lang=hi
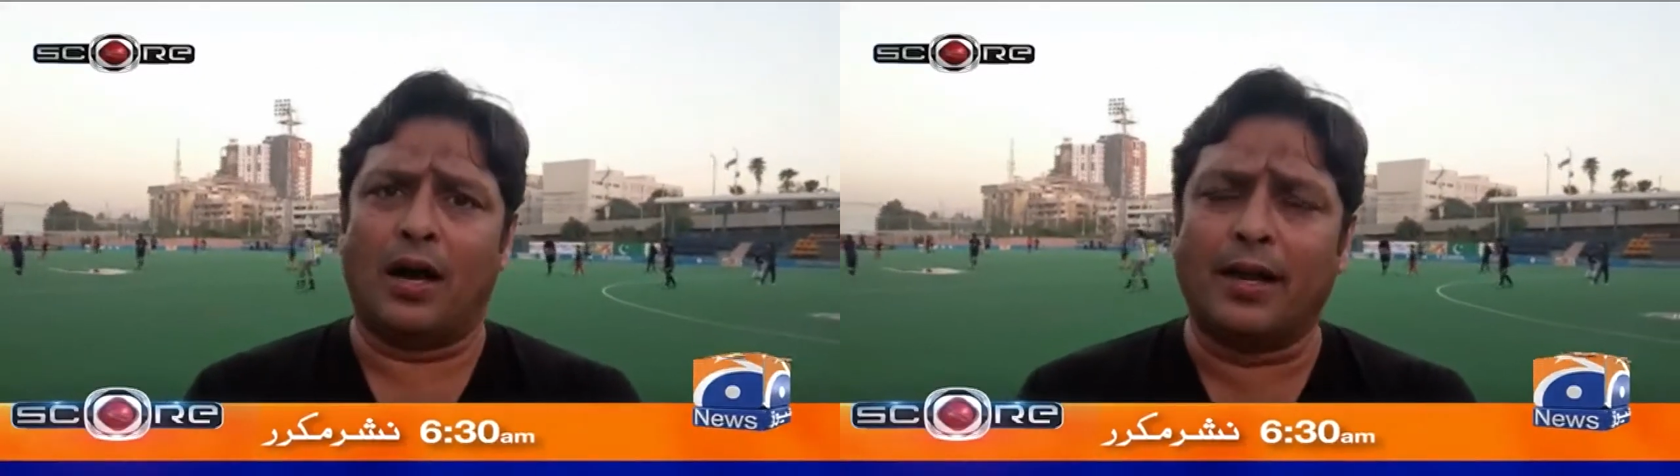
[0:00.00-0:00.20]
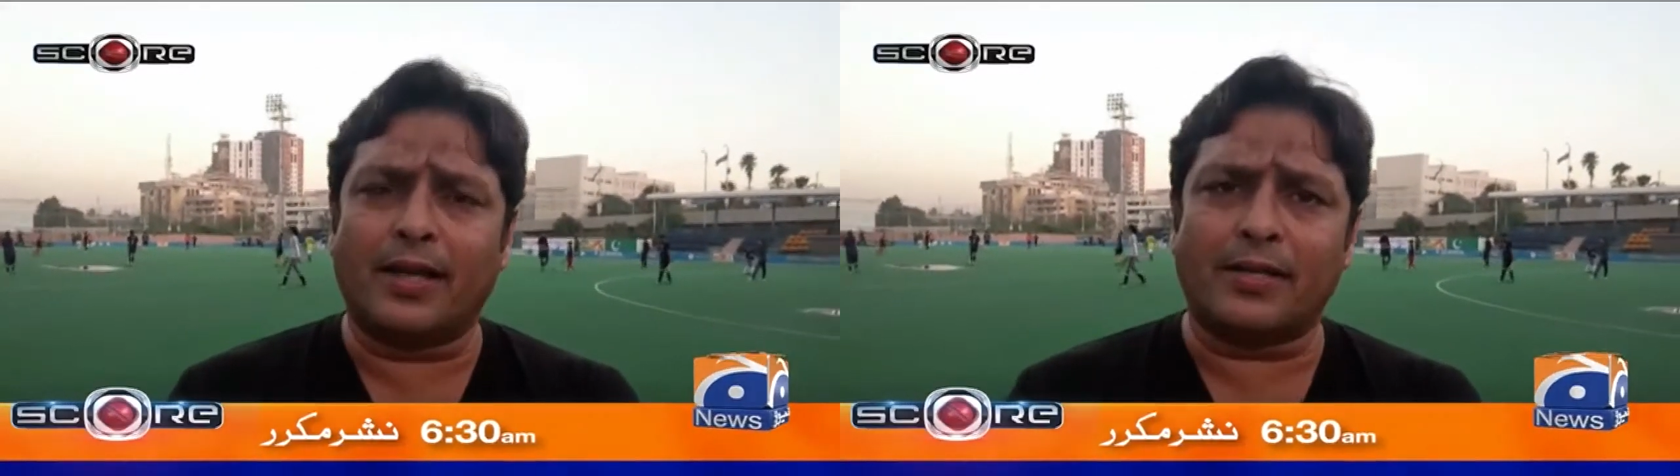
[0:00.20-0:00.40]

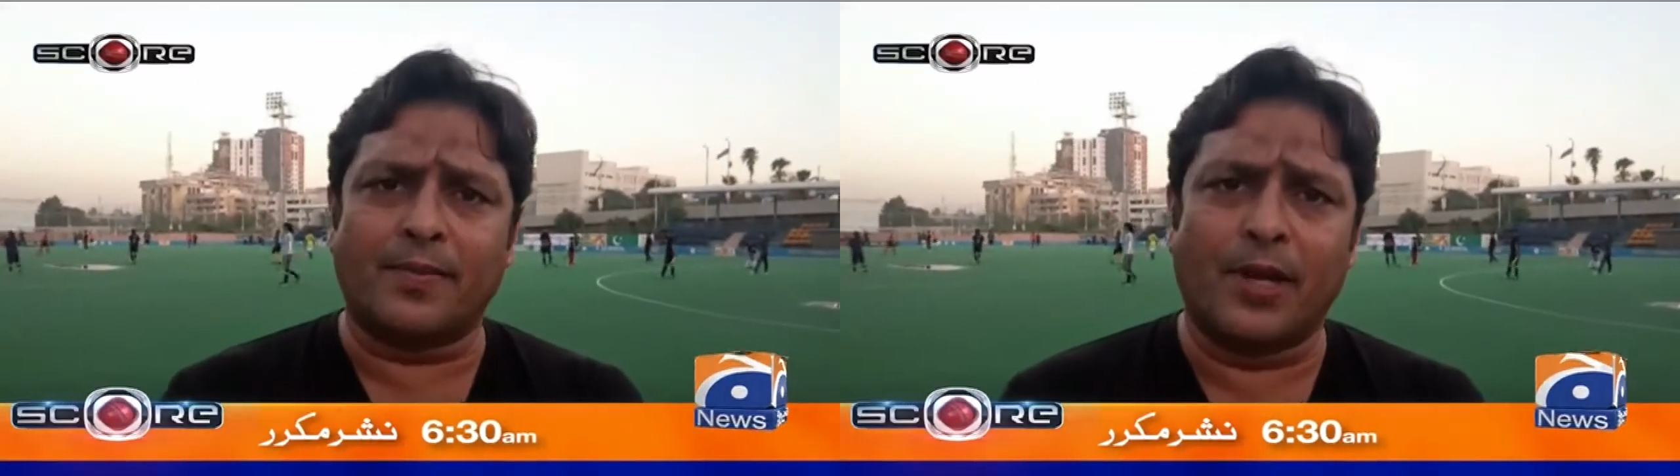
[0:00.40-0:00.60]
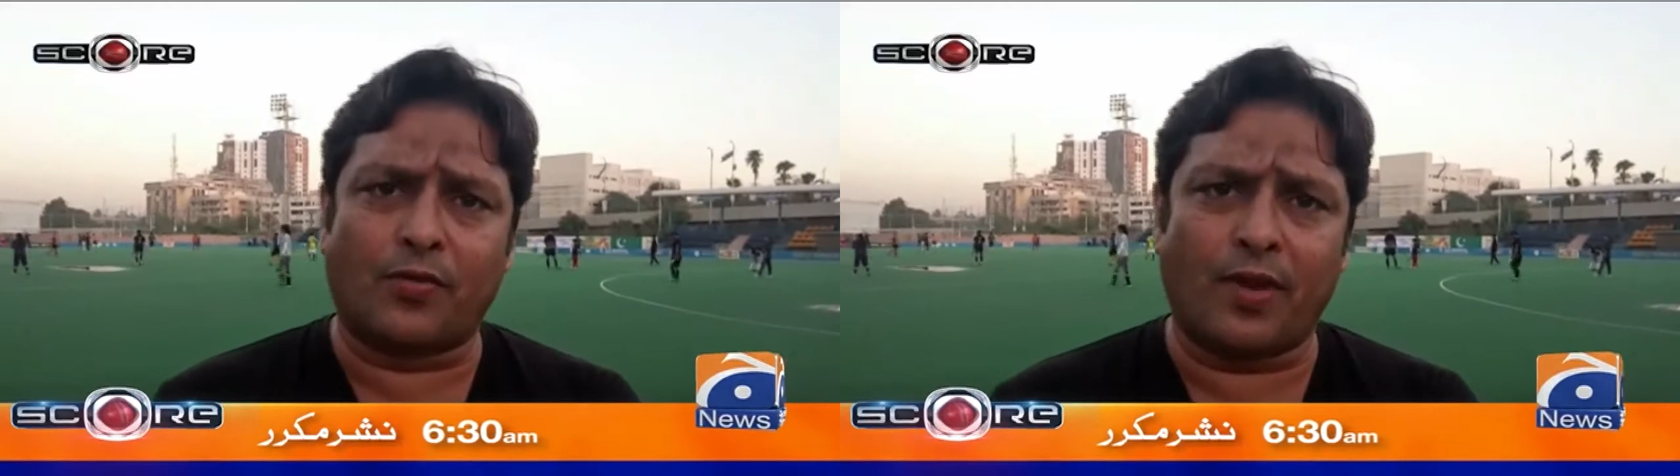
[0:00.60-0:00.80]
हर
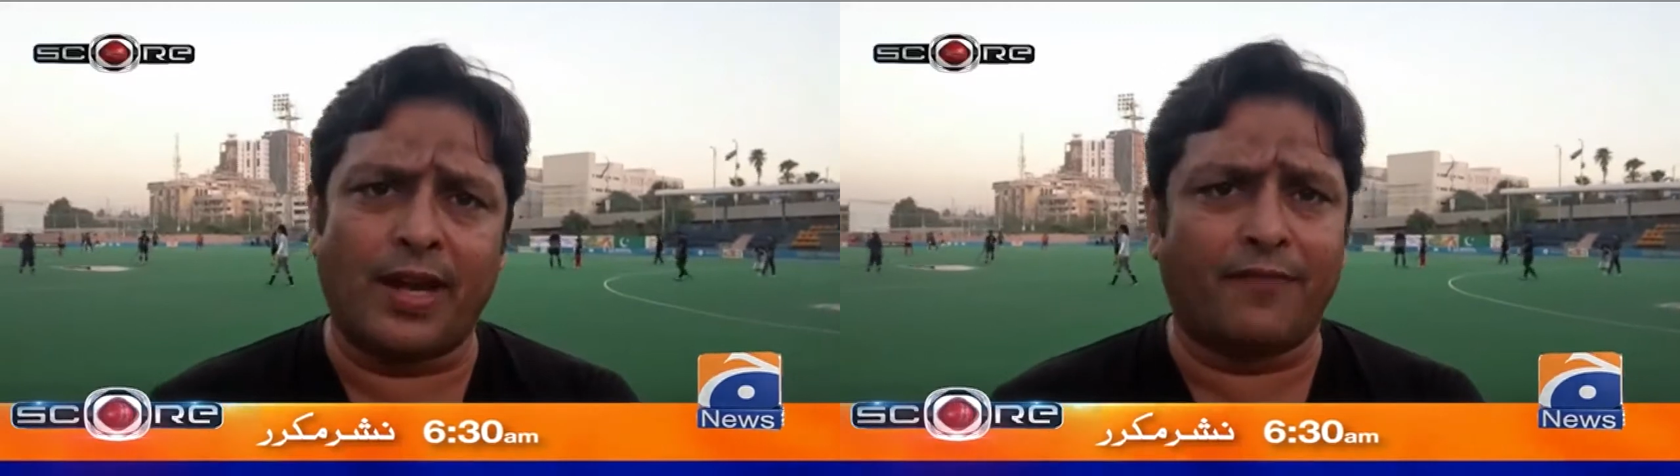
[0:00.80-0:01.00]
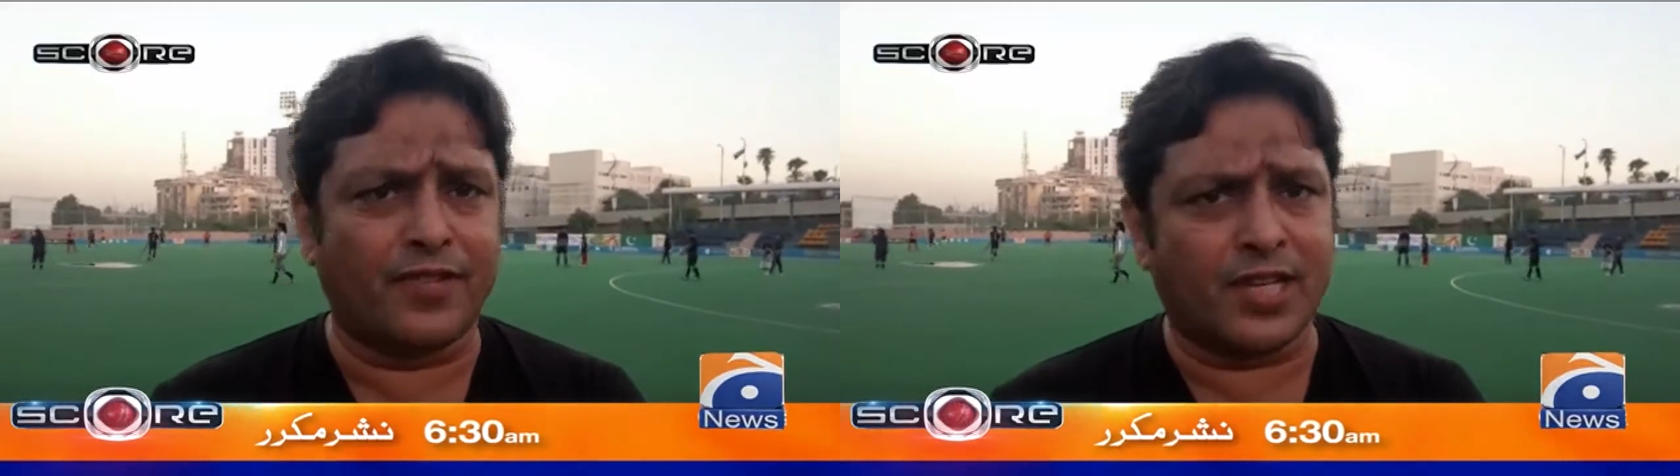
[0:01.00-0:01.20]
किस्म की
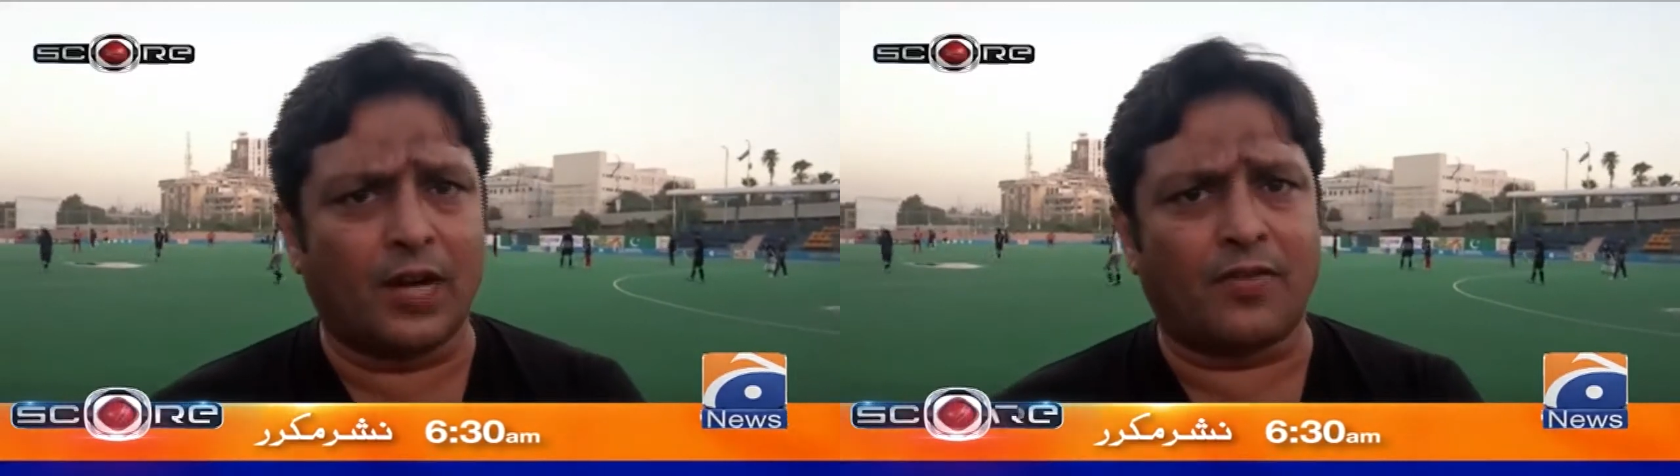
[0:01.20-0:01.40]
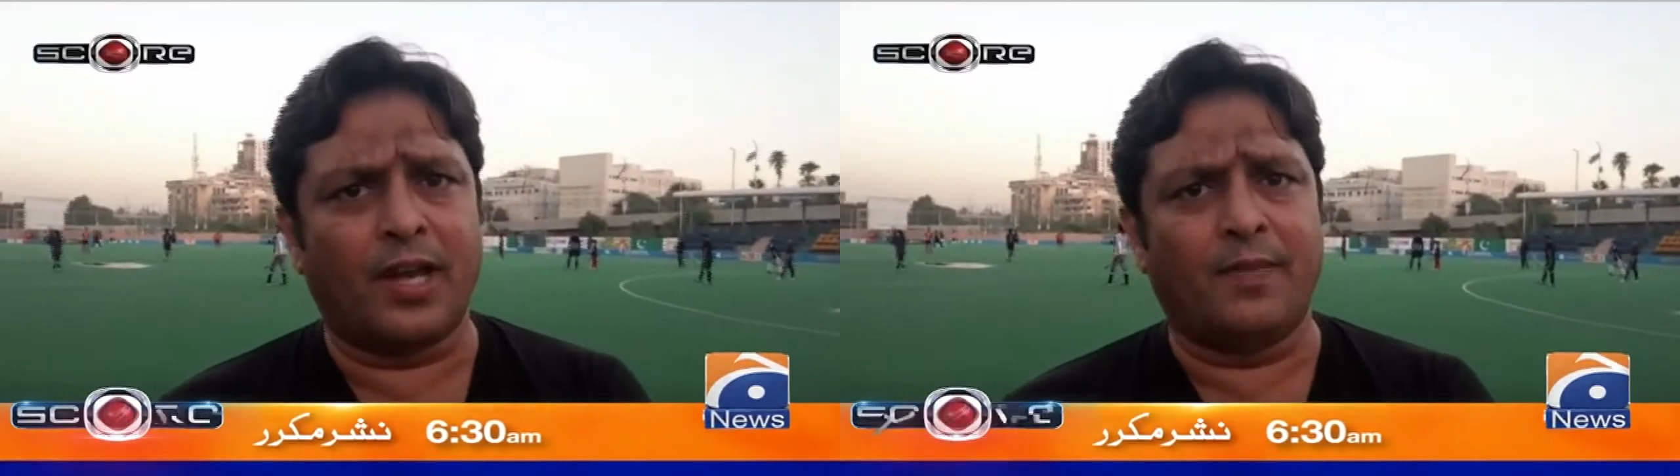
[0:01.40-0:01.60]
ट्रेनिंग फ़िज़िकल
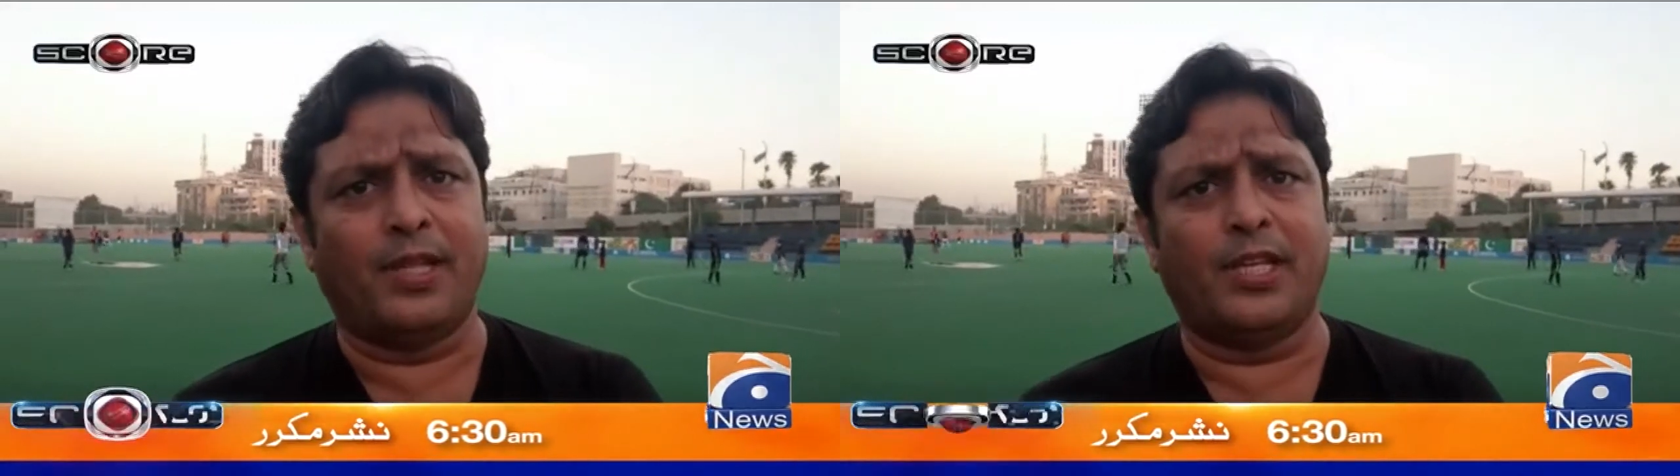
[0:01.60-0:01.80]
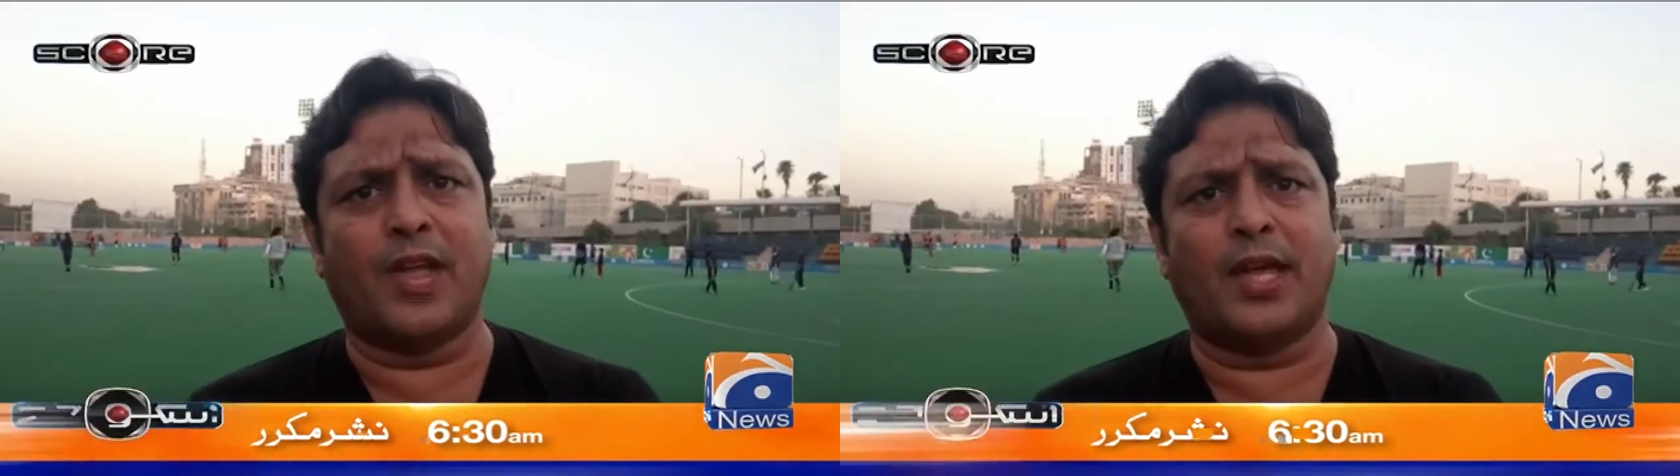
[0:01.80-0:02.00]
ट्रेनिंग भी
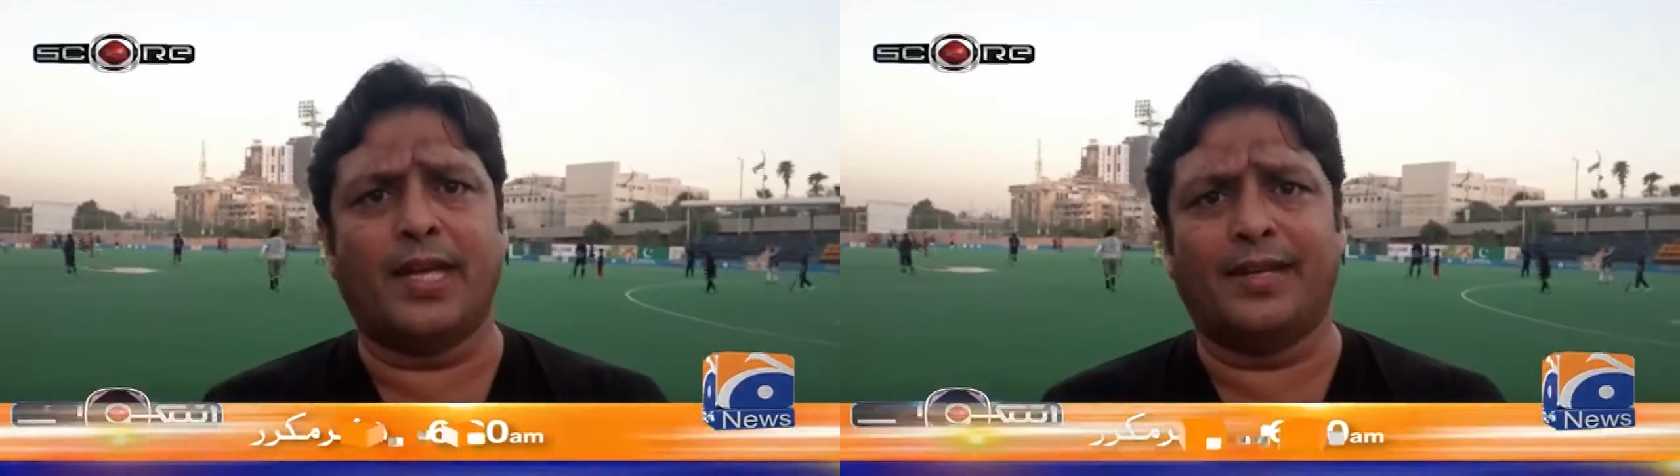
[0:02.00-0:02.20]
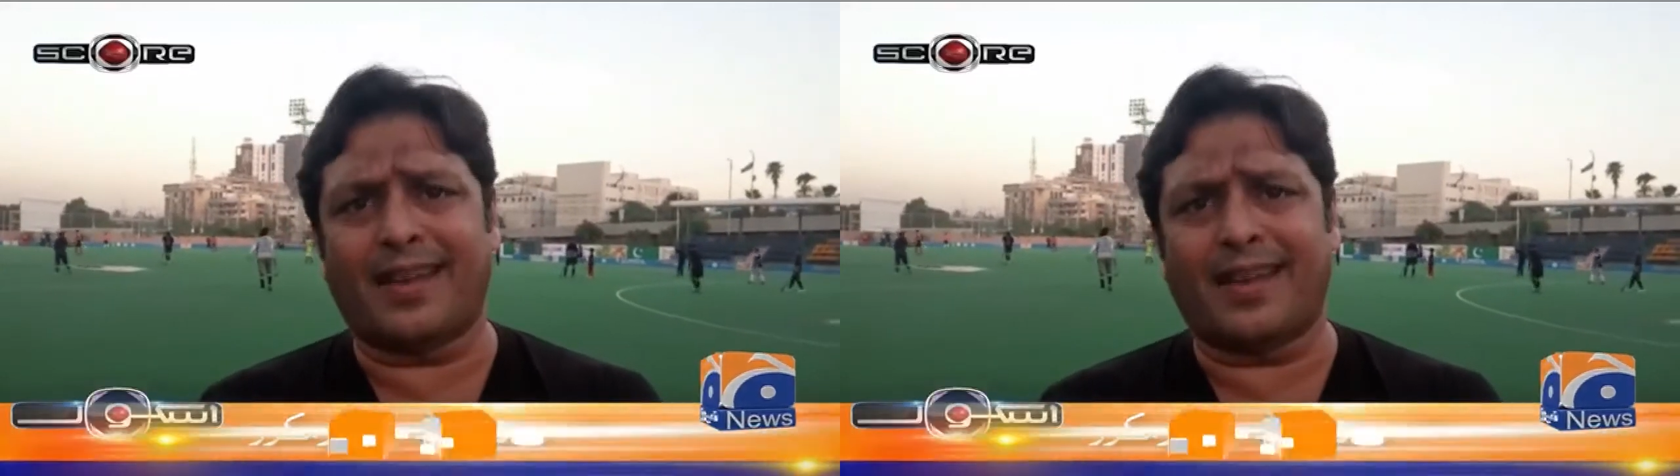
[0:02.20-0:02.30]
दी जाएगी